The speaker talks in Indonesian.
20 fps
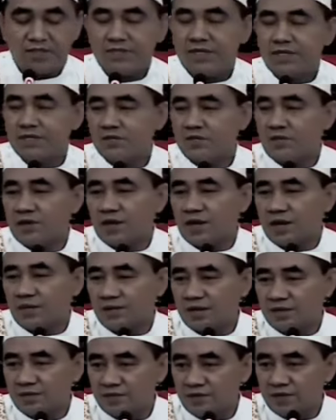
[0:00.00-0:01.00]
salah satu
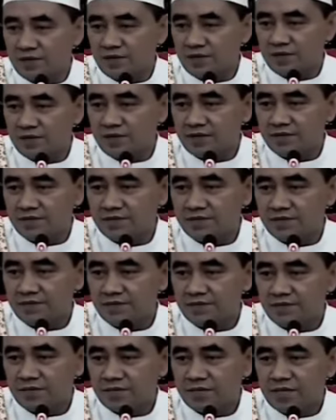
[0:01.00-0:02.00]
keramat beliau
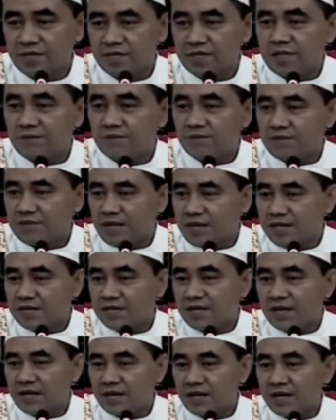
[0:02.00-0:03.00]
namun
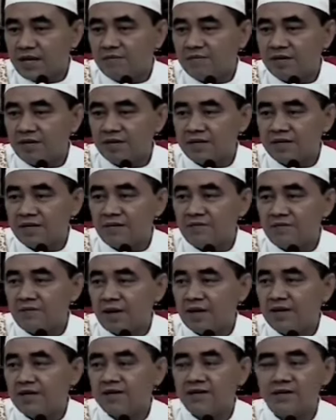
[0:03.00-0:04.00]
ada keramat
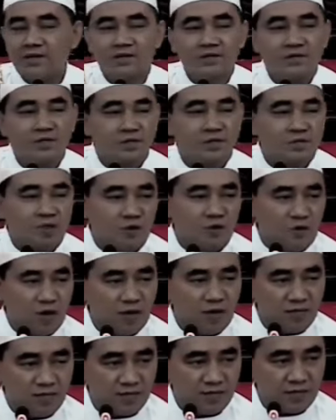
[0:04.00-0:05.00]
yang paling
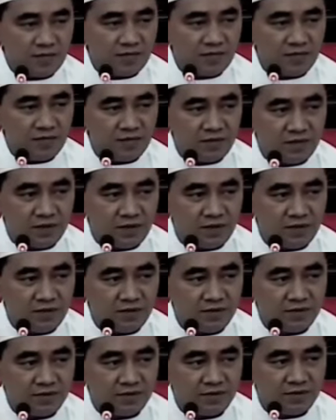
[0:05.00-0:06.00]
istimewa dari beliau
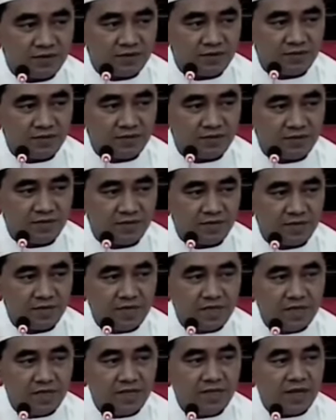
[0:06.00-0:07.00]

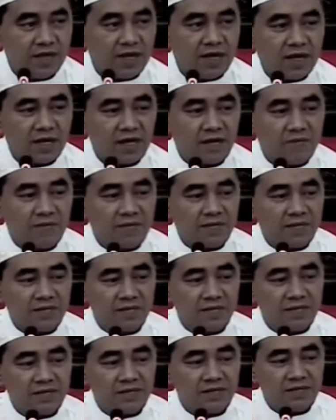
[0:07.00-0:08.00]
yang
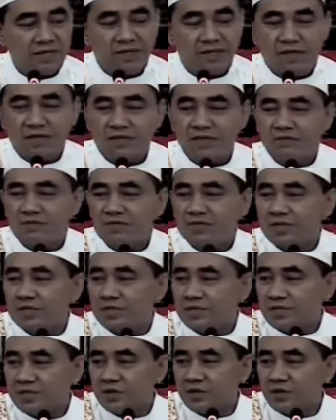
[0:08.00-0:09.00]
keramat ini tidak
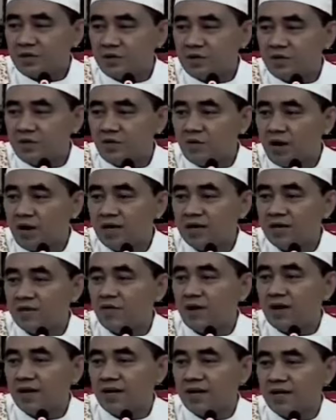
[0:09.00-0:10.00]
dimiliki oleh
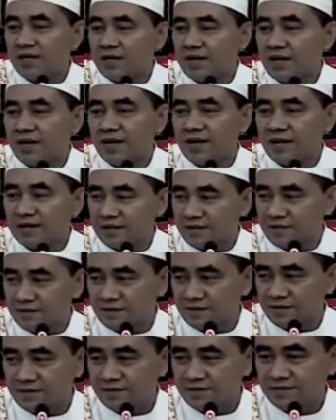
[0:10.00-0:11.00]
wali-wali yang
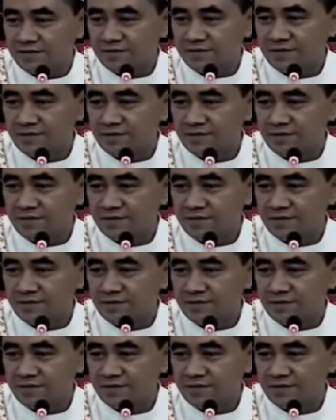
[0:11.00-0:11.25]
lain